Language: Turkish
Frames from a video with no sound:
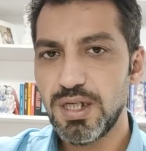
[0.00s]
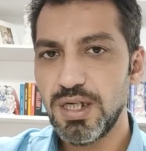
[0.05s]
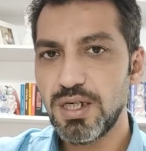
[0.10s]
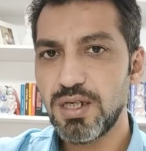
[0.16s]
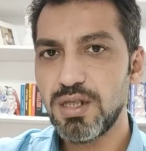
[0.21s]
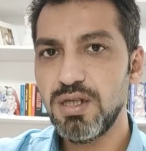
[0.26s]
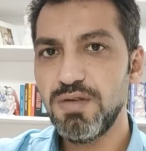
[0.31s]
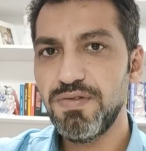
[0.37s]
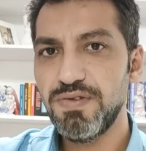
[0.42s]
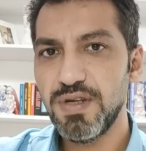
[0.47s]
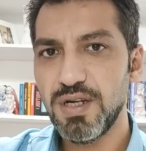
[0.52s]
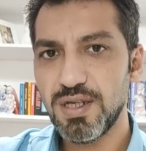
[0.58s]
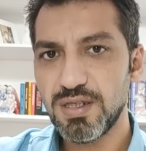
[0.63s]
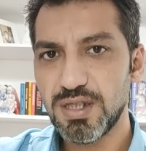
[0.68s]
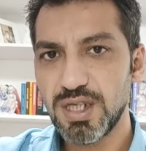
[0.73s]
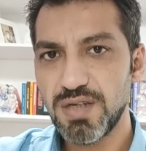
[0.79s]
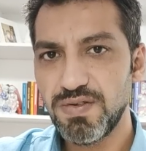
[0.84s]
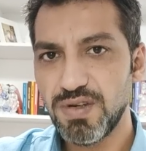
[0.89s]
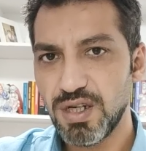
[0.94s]
40'lı
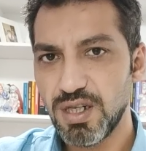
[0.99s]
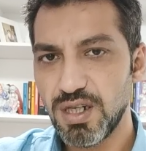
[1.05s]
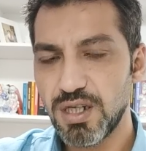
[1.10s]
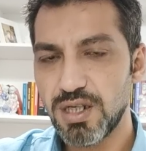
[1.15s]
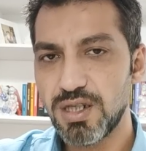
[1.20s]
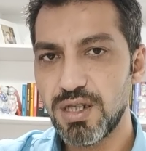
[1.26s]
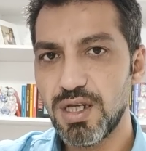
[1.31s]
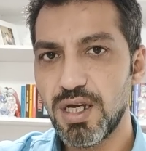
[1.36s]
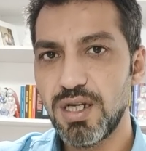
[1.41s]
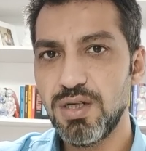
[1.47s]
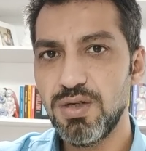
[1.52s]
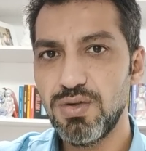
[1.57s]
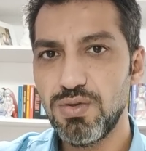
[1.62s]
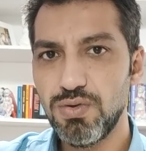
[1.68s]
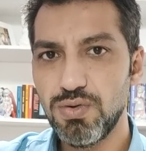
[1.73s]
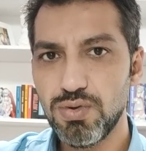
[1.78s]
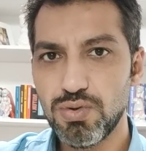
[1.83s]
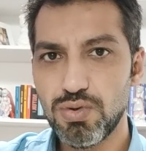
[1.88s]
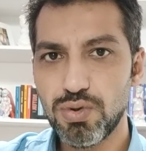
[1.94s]
fiyat seviyelerinden
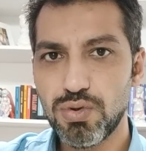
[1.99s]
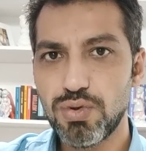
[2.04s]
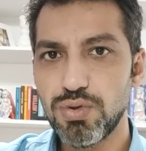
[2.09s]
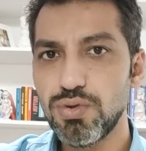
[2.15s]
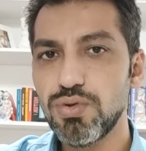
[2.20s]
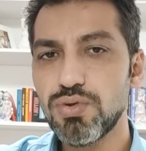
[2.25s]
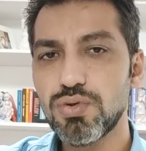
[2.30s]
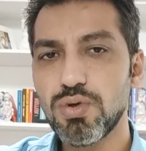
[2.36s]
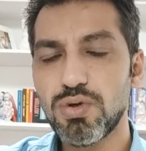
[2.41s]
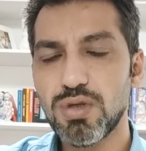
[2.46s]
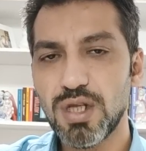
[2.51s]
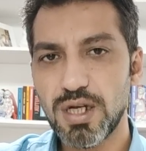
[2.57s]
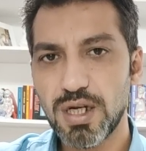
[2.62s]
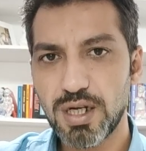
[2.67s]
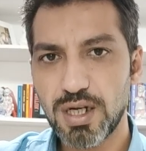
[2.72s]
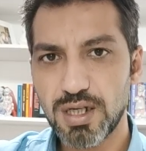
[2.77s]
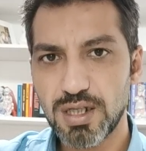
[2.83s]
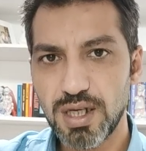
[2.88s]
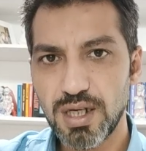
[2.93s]

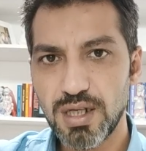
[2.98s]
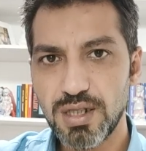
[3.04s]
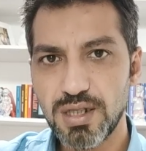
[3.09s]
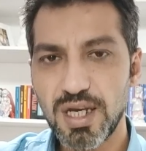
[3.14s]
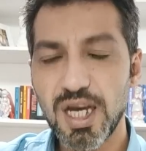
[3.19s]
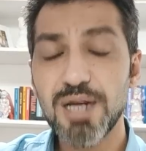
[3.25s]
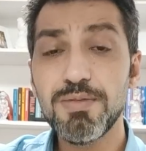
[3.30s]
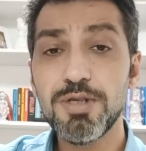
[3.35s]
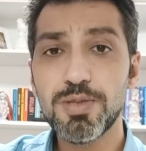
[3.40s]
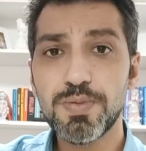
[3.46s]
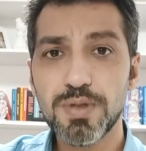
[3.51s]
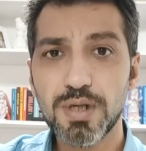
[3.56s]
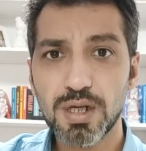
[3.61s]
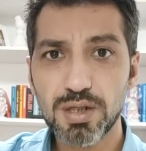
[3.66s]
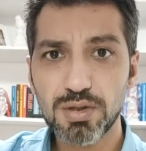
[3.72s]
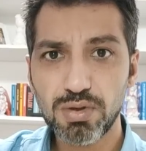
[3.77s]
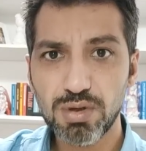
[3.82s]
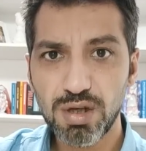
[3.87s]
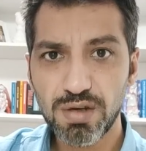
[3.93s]
109-110'lara kadar gelmiş bir
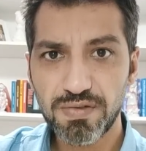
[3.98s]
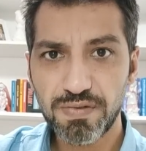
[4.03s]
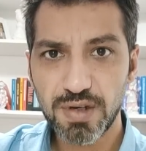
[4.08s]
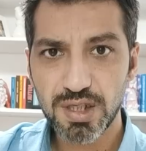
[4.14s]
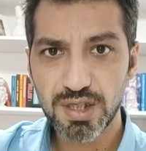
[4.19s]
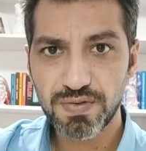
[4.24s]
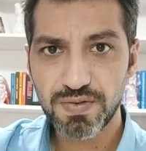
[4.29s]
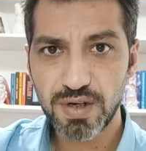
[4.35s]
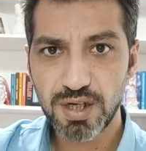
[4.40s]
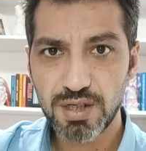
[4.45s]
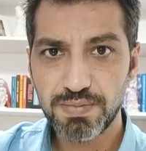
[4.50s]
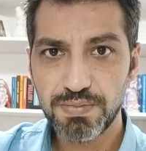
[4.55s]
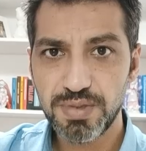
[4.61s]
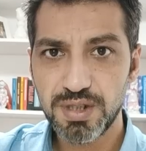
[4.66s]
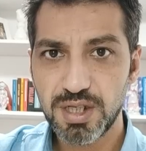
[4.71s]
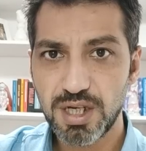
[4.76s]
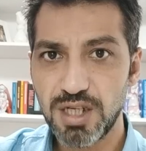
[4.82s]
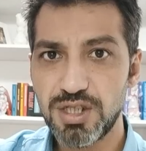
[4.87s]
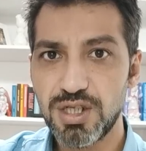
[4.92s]
Anadolu Efes var
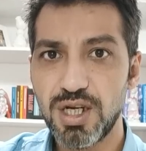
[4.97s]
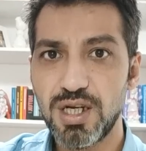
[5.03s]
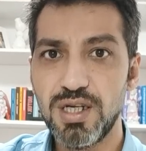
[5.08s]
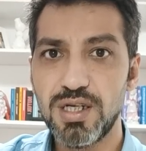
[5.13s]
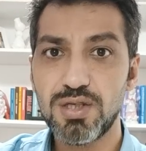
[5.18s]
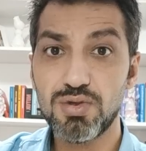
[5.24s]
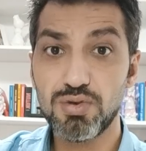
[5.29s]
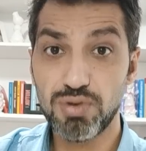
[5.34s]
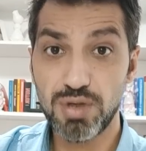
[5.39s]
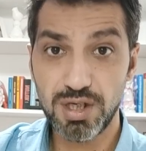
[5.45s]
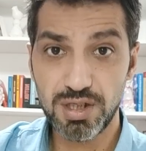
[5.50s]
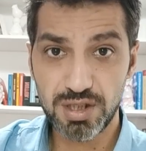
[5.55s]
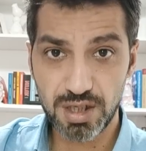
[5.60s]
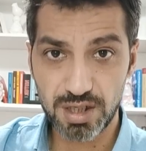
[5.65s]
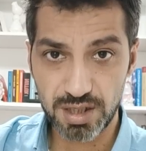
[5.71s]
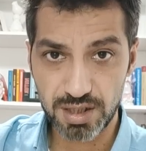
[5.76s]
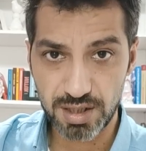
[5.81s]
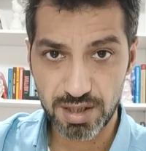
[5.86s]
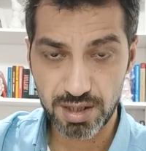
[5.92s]
birkaç aylık süre
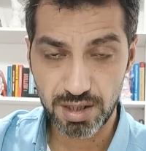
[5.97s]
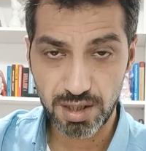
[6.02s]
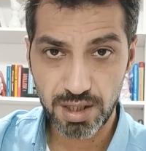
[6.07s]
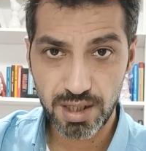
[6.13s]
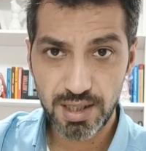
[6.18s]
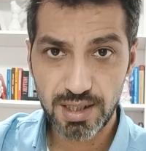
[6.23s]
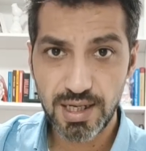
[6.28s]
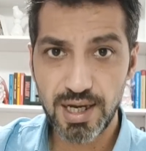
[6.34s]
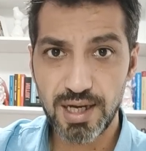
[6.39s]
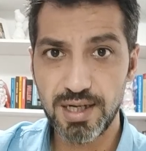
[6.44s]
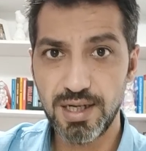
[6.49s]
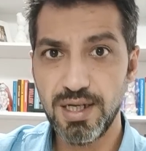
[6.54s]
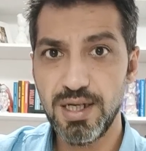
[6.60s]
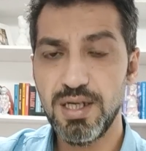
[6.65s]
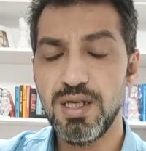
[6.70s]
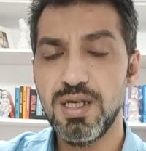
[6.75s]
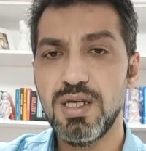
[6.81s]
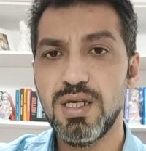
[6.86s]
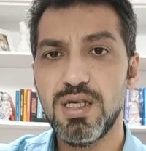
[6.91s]
içerisinde.
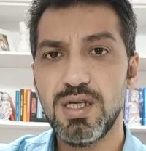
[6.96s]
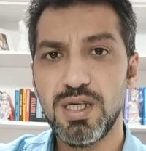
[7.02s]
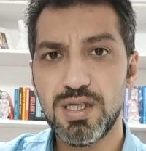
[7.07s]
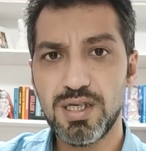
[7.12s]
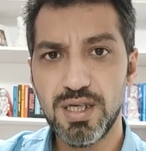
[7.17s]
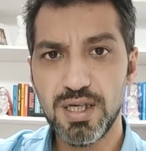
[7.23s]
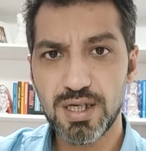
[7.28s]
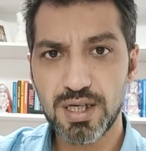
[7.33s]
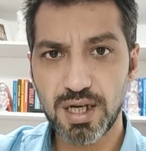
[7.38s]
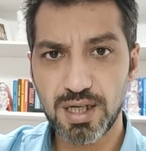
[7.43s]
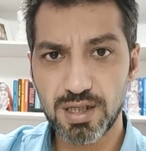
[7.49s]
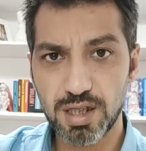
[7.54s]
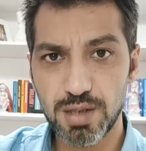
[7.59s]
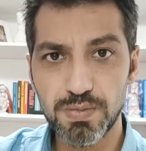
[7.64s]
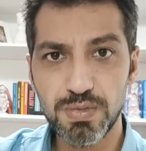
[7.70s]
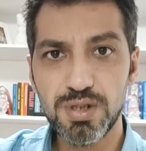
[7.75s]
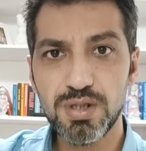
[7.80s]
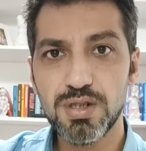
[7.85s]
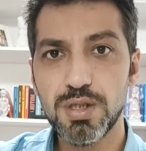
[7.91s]
Yani ikiye
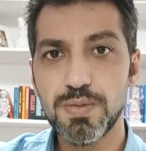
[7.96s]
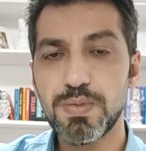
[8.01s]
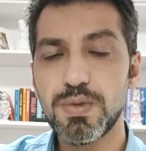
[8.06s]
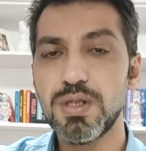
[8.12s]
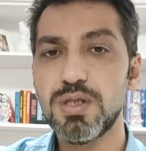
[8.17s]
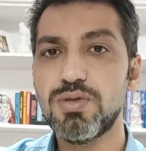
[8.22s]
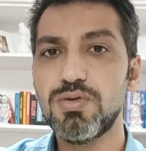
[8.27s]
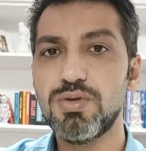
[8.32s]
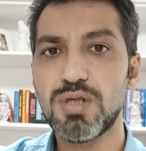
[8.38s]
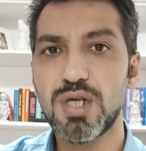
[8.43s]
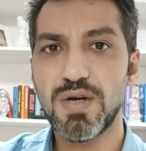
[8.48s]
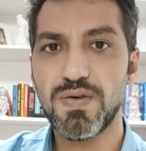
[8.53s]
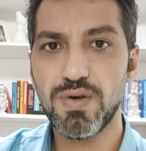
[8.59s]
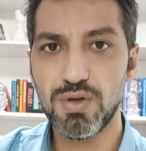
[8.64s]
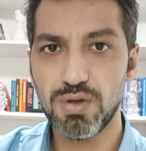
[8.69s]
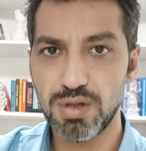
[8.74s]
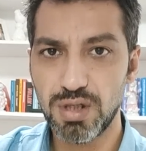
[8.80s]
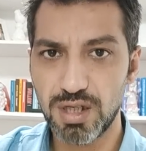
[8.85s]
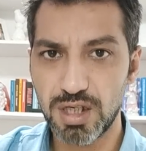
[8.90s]
katlamış tıpkı Türk Hava
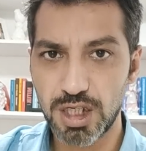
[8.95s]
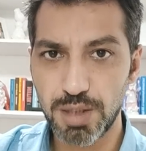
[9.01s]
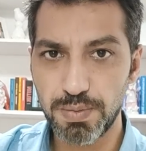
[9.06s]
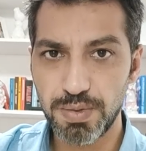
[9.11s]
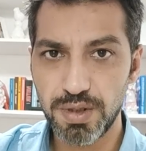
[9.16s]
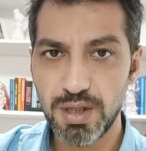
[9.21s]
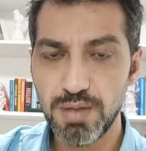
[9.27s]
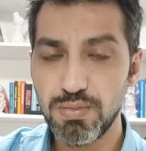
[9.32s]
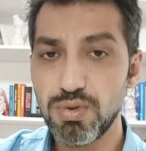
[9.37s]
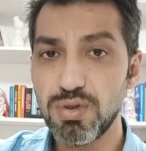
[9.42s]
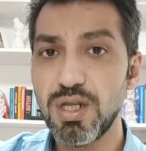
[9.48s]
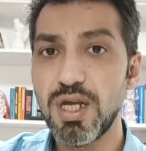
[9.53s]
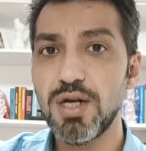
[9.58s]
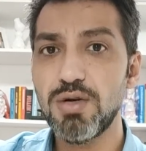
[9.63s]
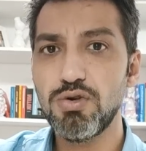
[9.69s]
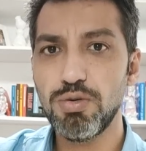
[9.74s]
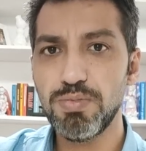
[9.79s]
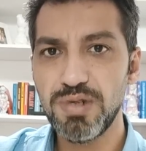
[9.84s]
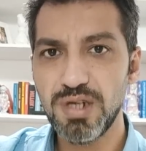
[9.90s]
Yolları gibi.
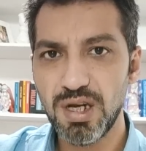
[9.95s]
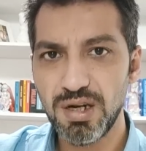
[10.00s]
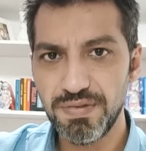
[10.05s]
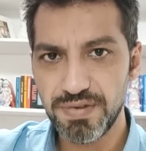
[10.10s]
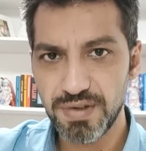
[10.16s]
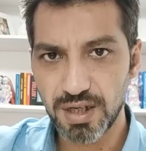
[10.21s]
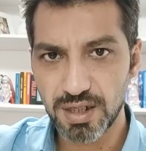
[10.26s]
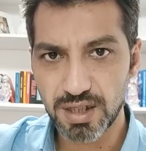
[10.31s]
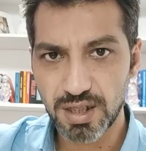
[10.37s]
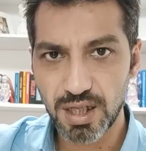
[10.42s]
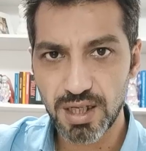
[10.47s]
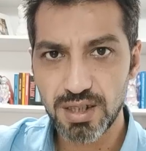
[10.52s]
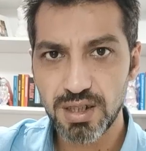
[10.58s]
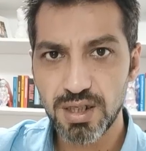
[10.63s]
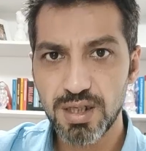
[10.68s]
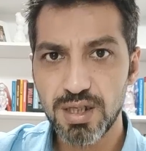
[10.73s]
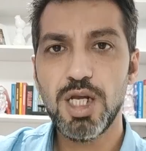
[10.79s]
Bunlar nominal fiyatlar.